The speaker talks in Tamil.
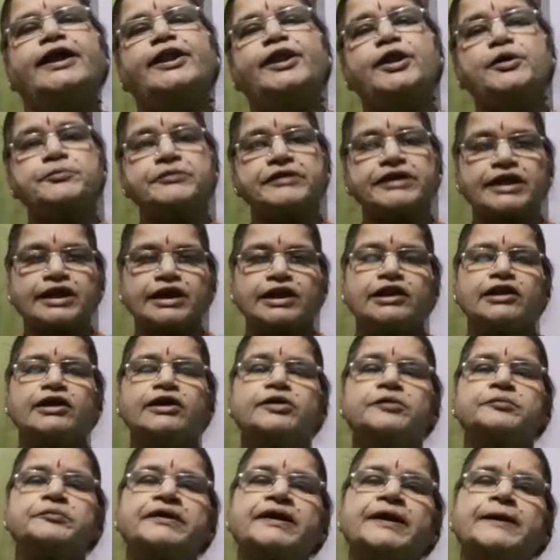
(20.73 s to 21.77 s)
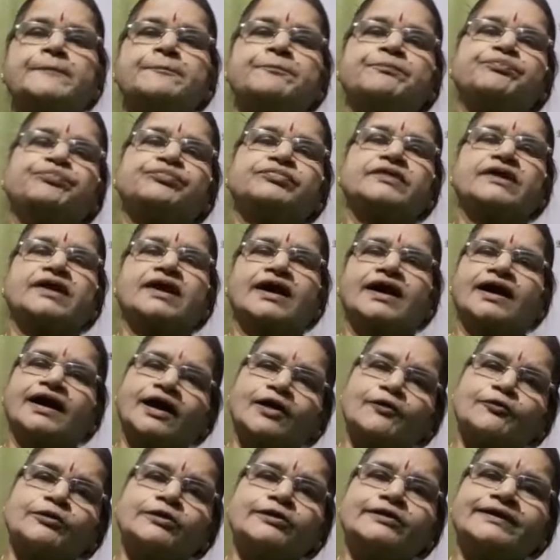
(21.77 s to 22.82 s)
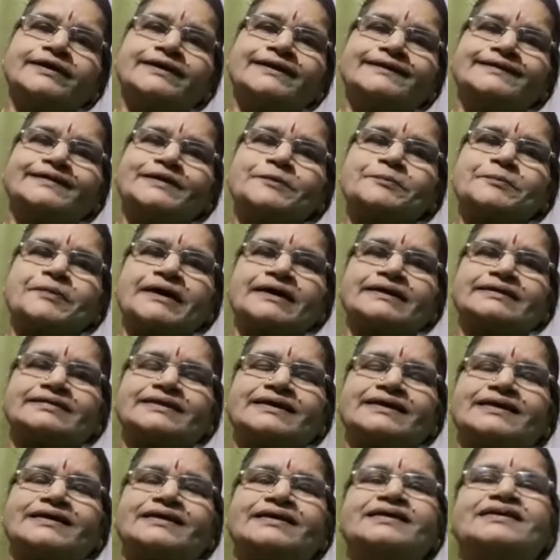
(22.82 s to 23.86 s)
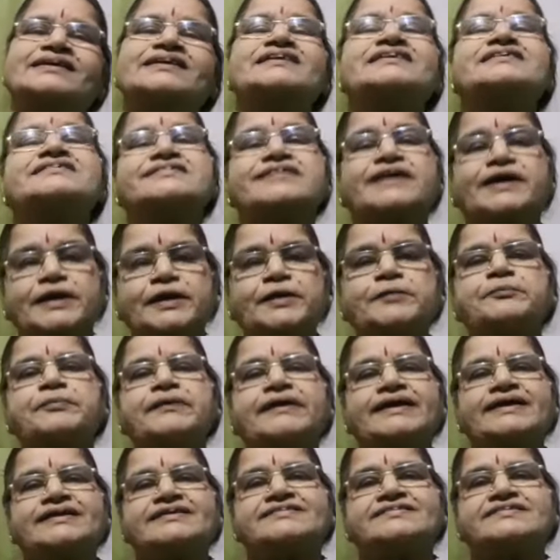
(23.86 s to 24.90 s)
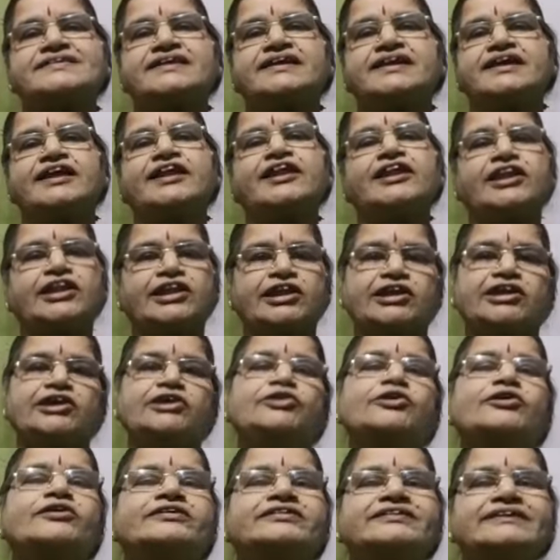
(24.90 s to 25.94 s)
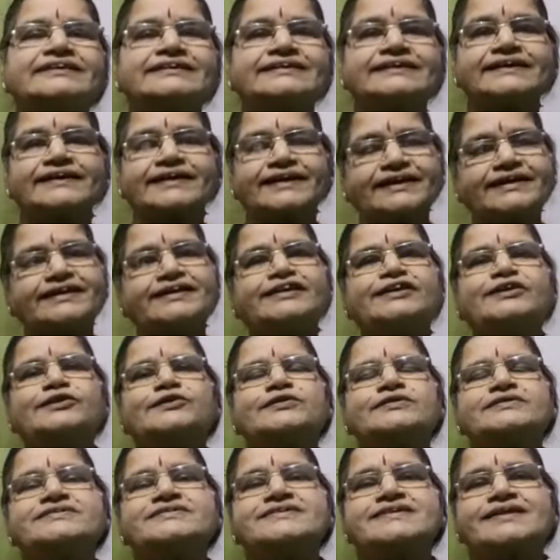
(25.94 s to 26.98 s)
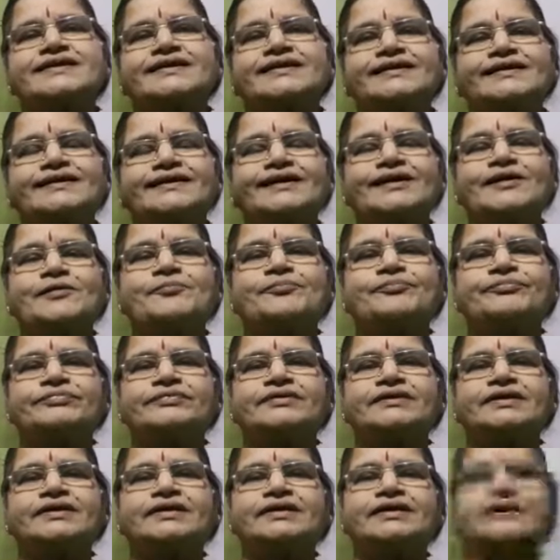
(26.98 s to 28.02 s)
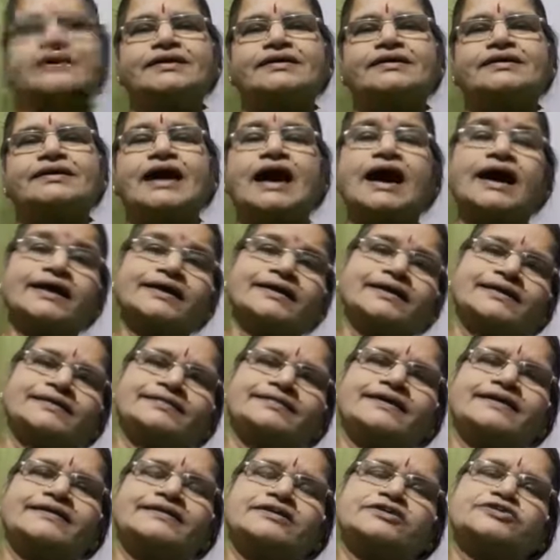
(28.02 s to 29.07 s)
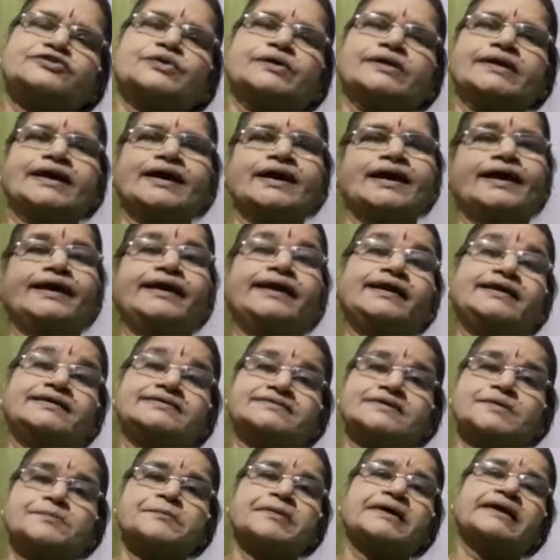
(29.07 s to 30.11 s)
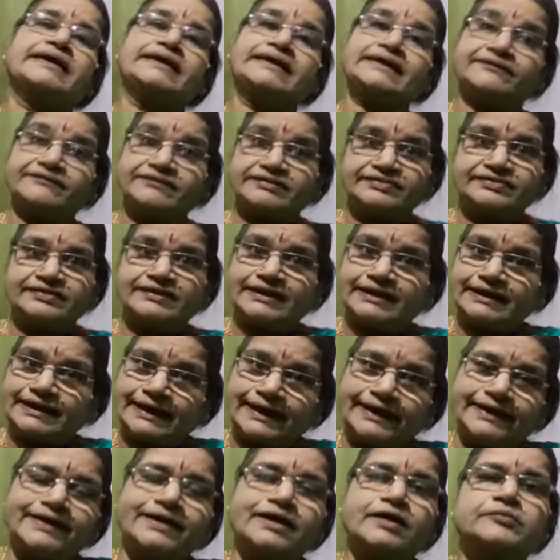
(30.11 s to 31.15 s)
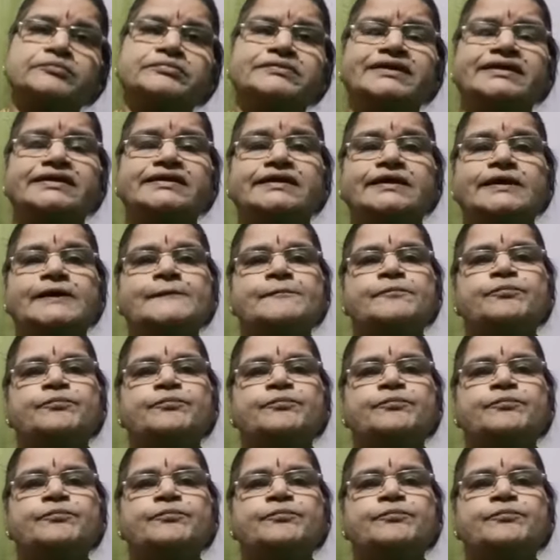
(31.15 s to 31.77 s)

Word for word: நம்ம எல்லோருமே அவளுடன் எதிர்பார்த்த சனி பயிற்சி இது வந்துடுதுங்க இன்னும் கொஞ்ச நாளில் ஆங்கில தேதி சொன்னால் டிசம்பர் இருபத்தி ஏழாம் தேதி